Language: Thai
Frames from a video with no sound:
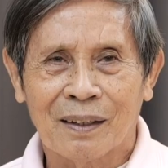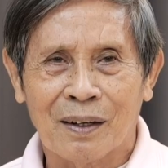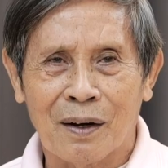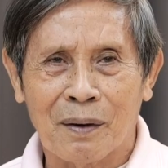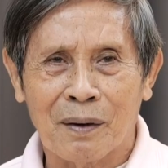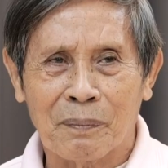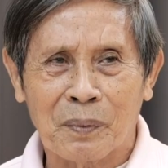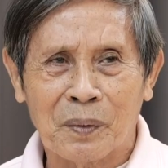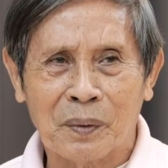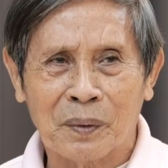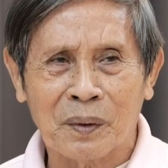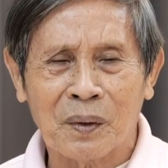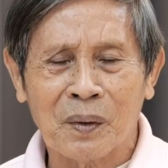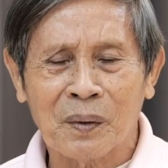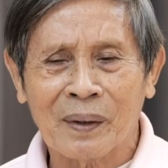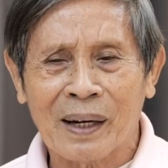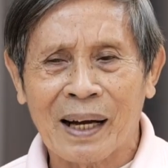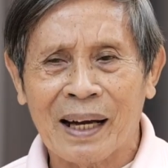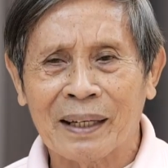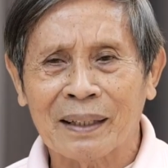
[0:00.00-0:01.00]
ขอบคุณโคร
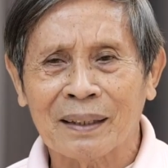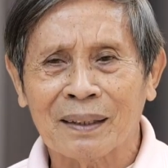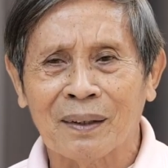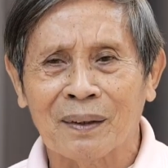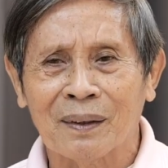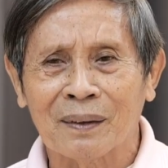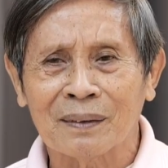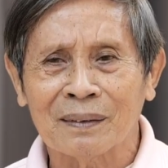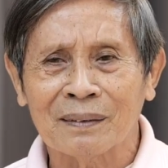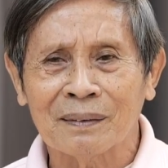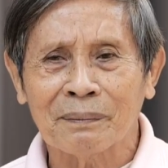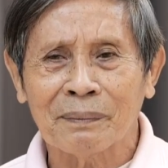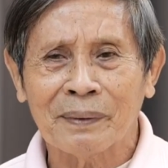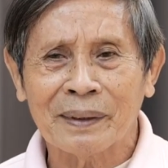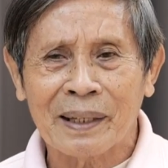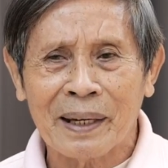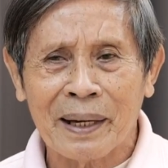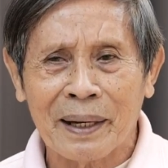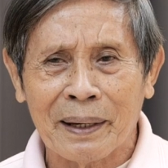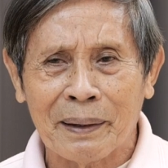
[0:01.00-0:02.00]
งการของพระ
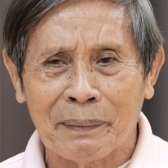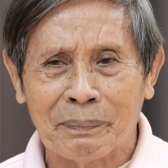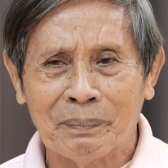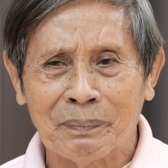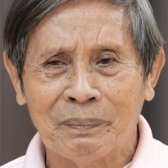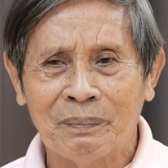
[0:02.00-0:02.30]
เทพ